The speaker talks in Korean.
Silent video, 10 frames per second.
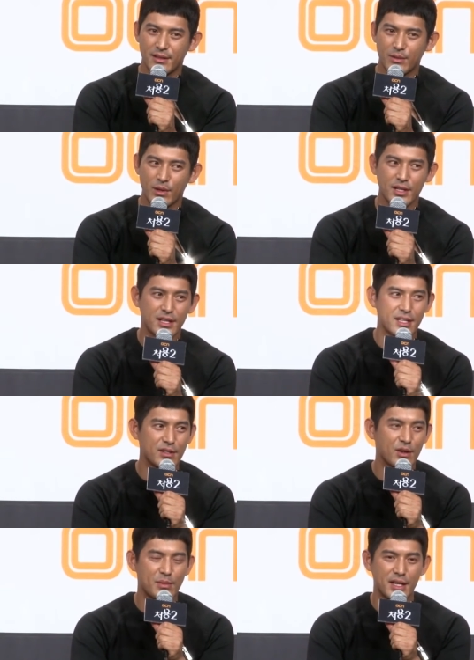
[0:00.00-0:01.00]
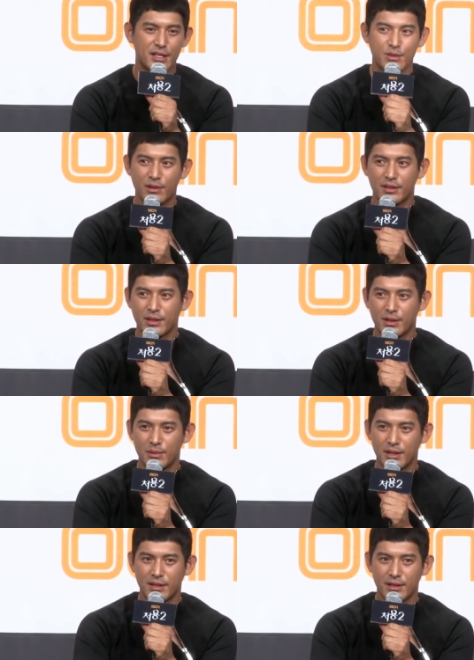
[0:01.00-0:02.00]
굉장히 신경을 많이 쓴 것 같아요
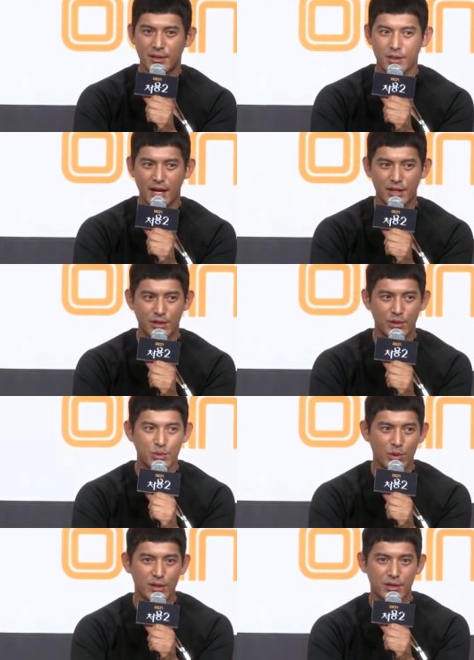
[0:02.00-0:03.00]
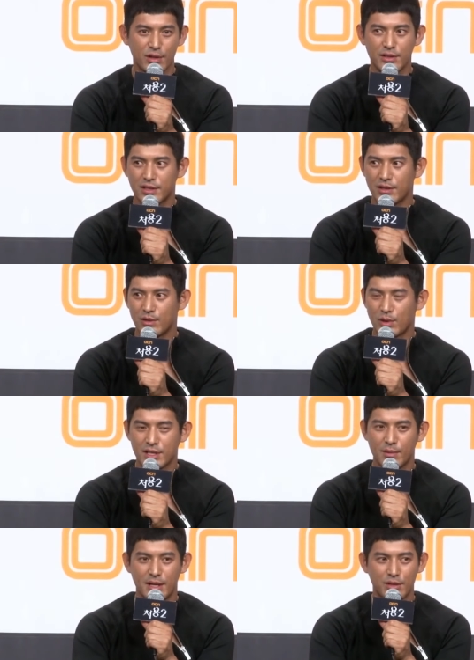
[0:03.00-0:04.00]
이번에는 그래서 액션 쪽에서 저는 신경을
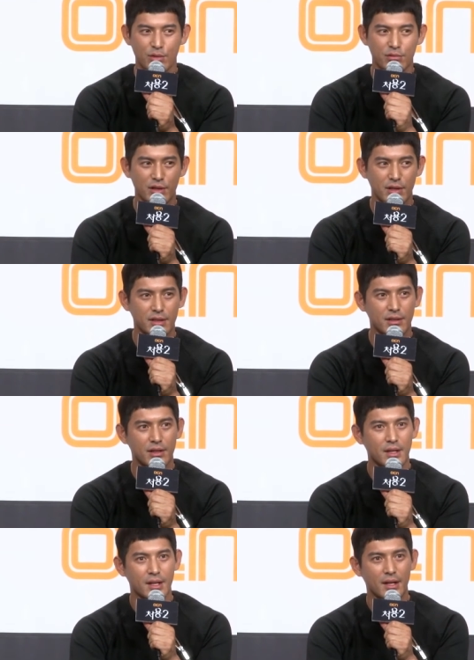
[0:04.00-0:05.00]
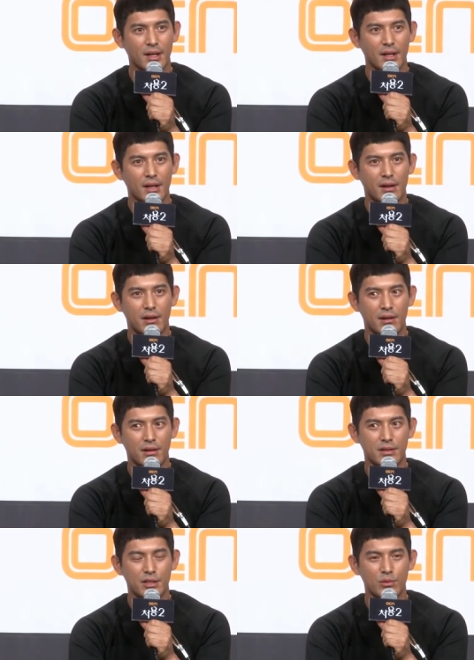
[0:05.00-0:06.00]
굉장히 많이 썼고요 그래서 어,
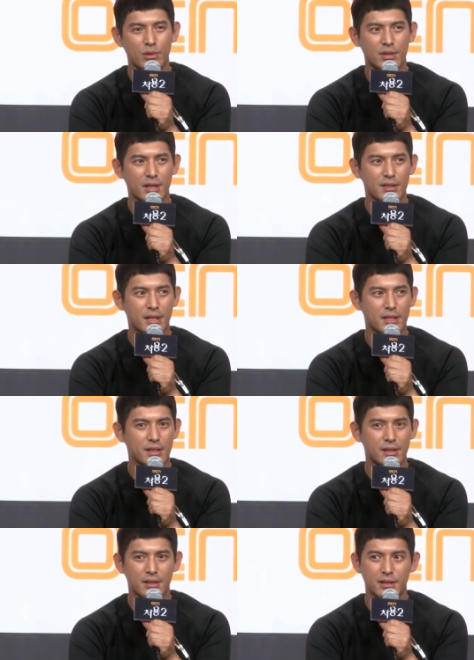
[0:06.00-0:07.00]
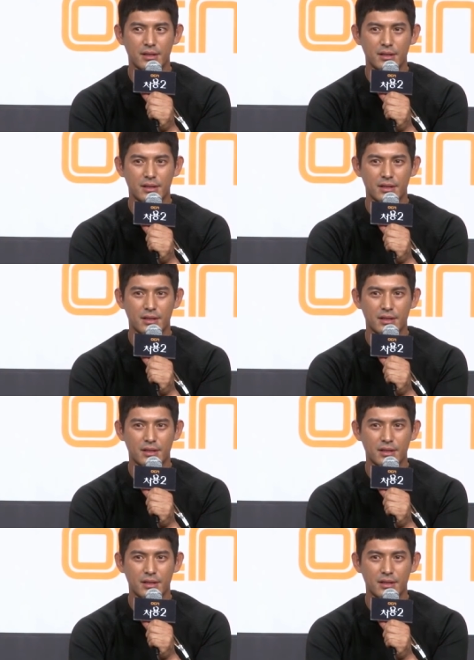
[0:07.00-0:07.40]
시즌 1 때는 사실 그